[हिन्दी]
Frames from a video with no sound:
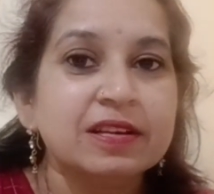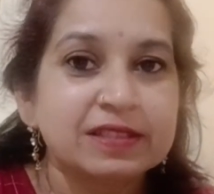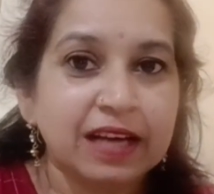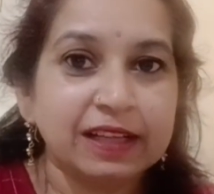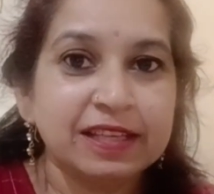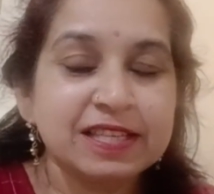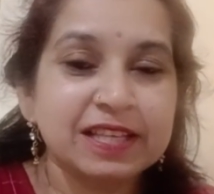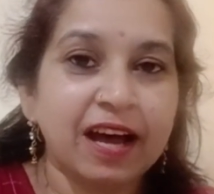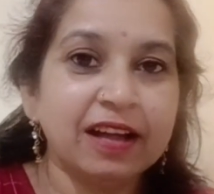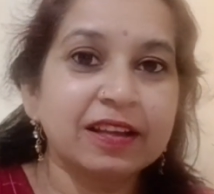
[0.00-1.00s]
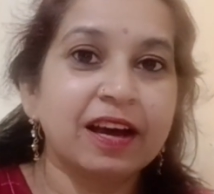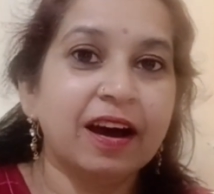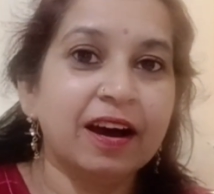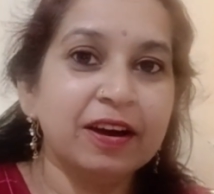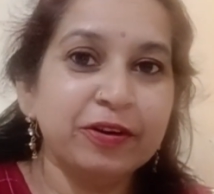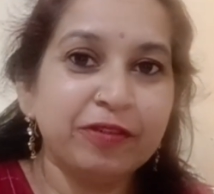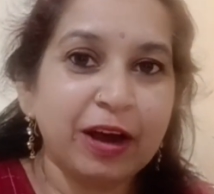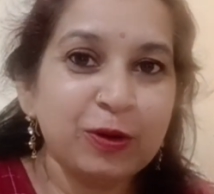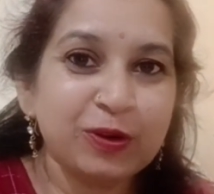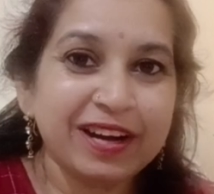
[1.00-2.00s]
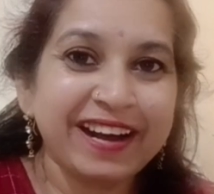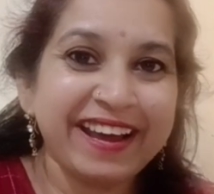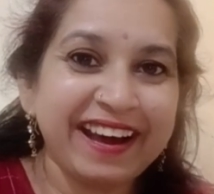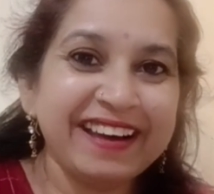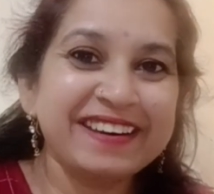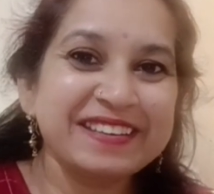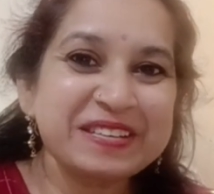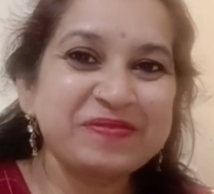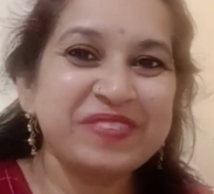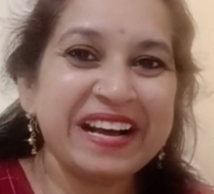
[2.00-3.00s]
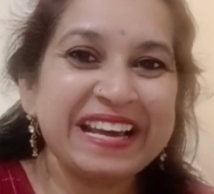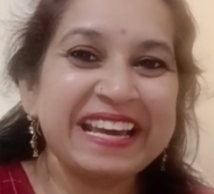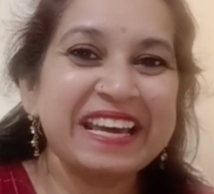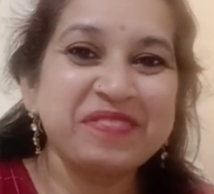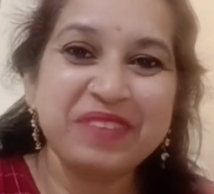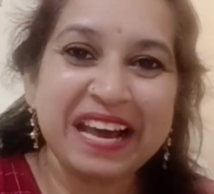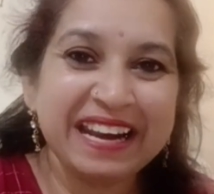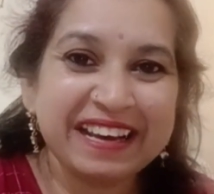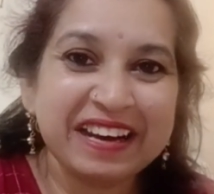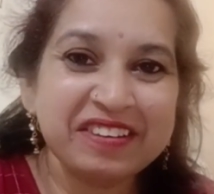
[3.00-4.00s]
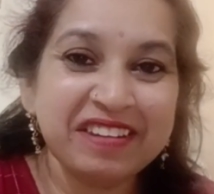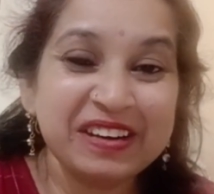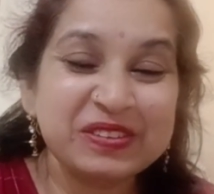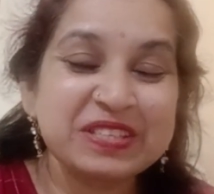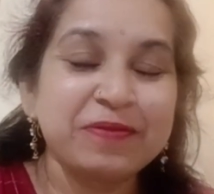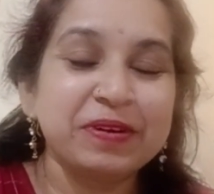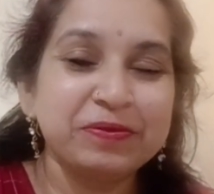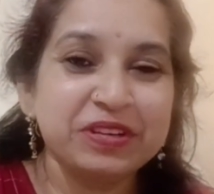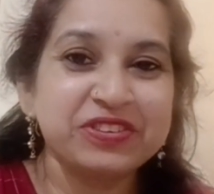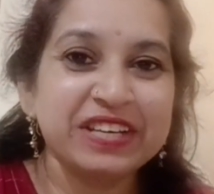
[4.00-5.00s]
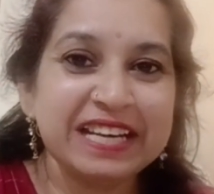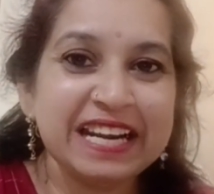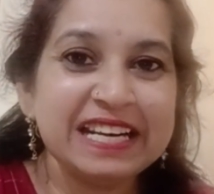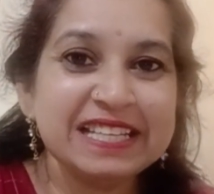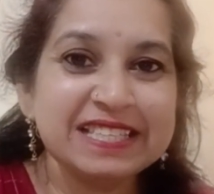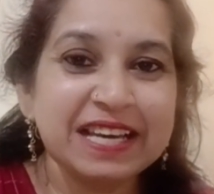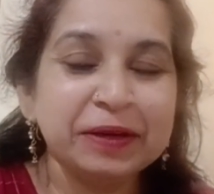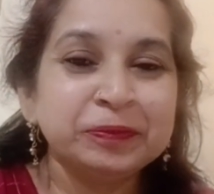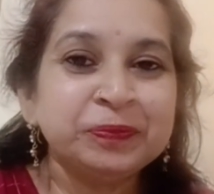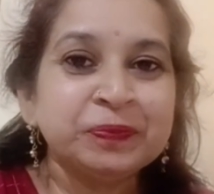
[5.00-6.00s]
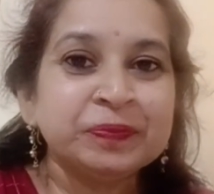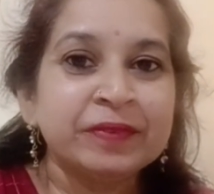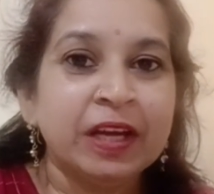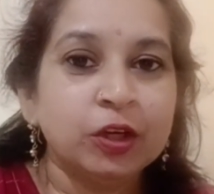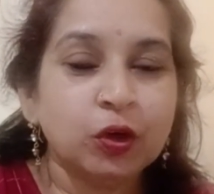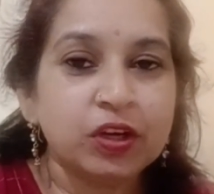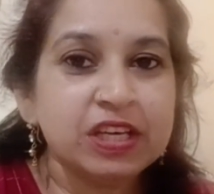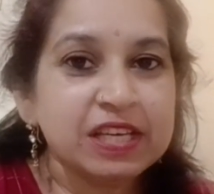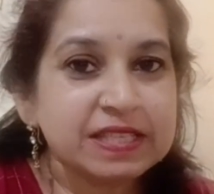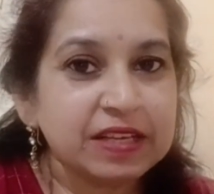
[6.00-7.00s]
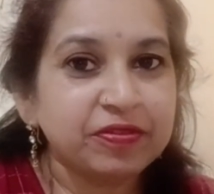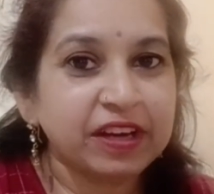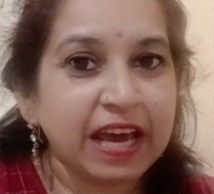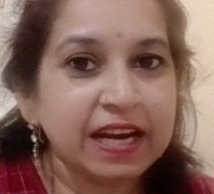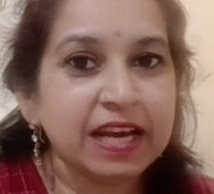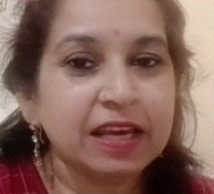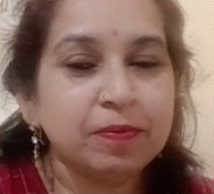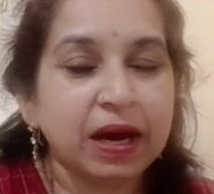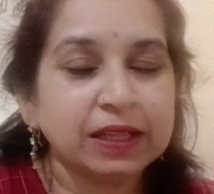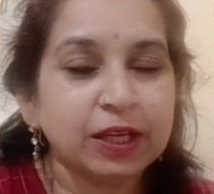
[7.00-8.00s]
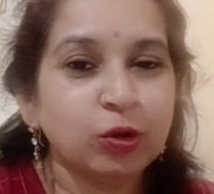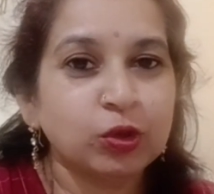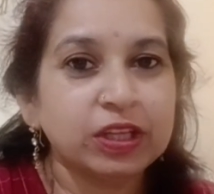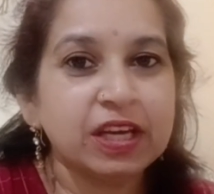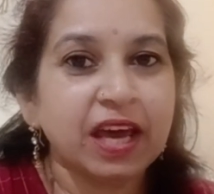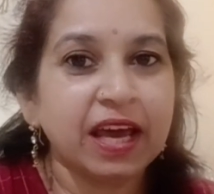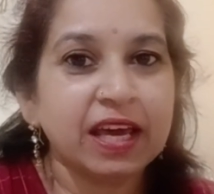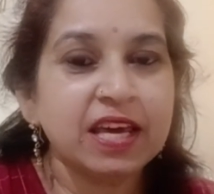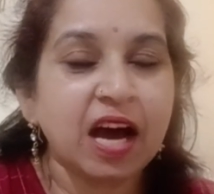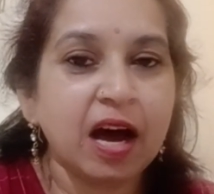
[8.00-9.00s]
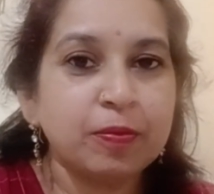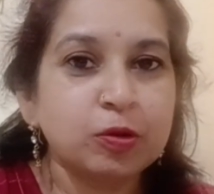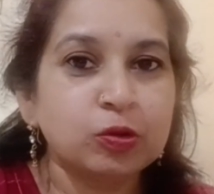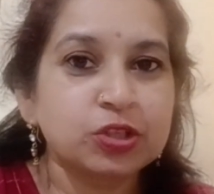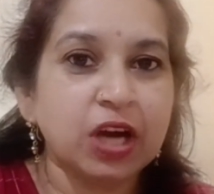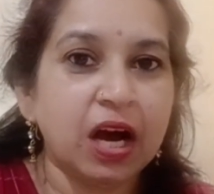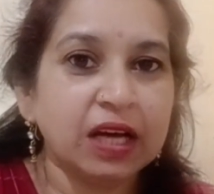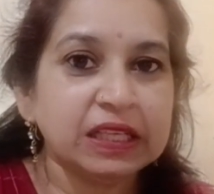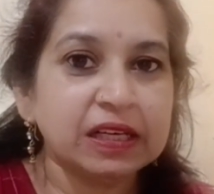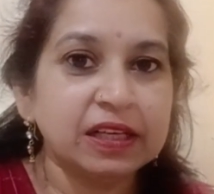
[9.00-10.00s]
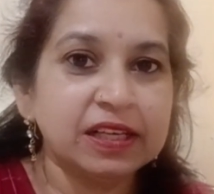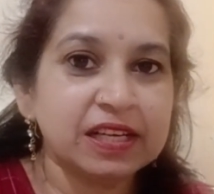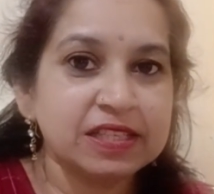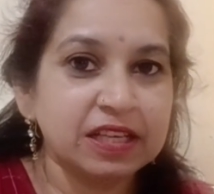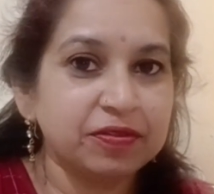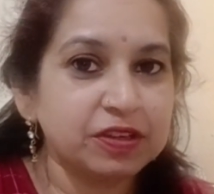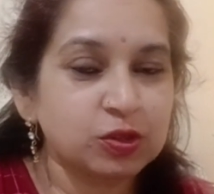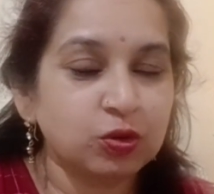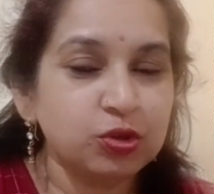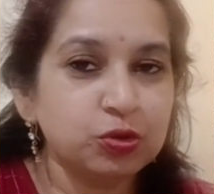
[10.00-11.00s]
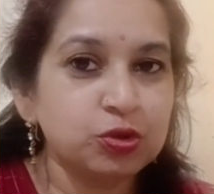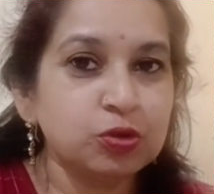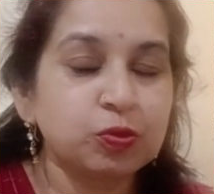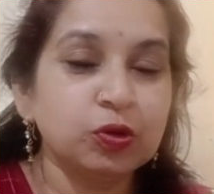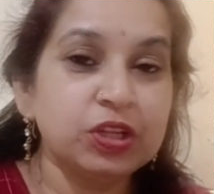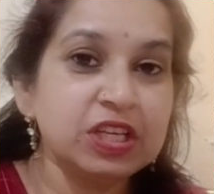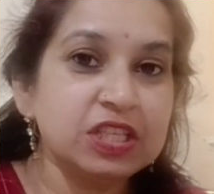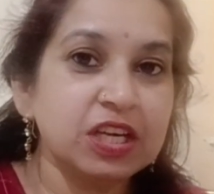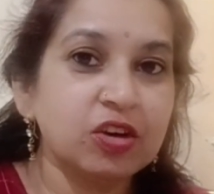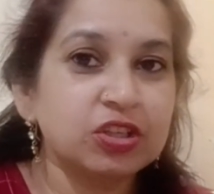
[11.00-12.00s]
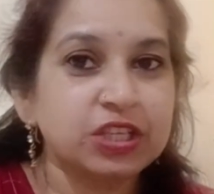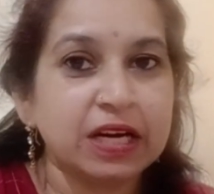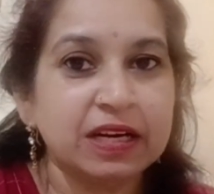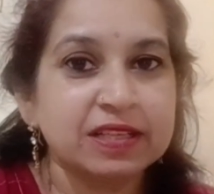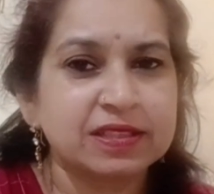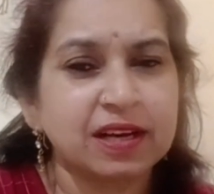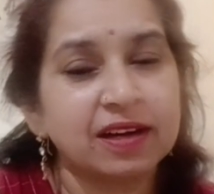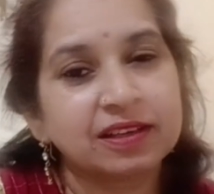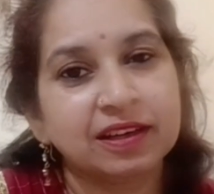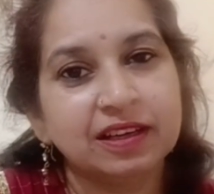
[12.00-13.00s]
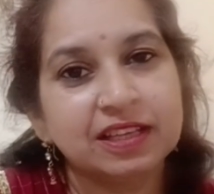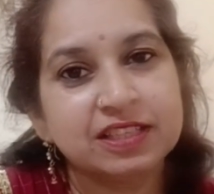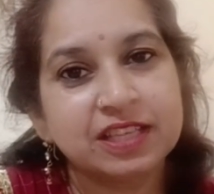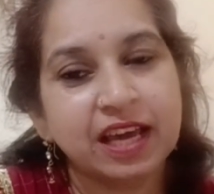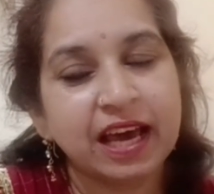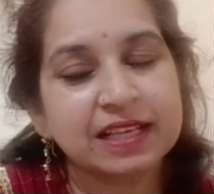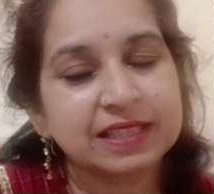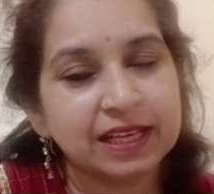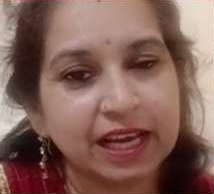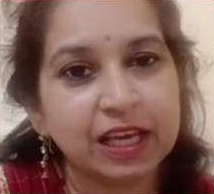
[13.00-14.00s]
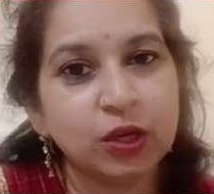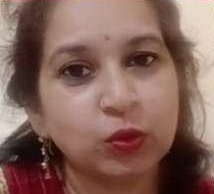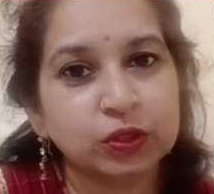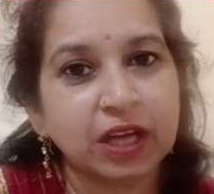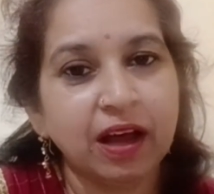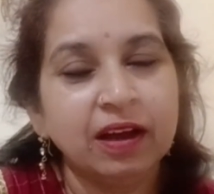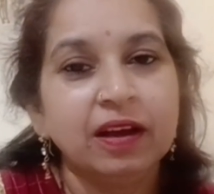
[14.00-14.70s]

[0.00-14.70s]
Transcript: साथ ही साथ घर वालों का ख्याल रख पाएंगे पहले घर वालों से परमिशन ले लीजिए क्योंकि ये सिर्फ कहने की बातें होती हैं कि आप रोज़ का आधा घंटा सिर्फ इसको यूट्यूब को दीजिए और चैनल स्टार्ट कर लीजिए ऐसा नहीं होता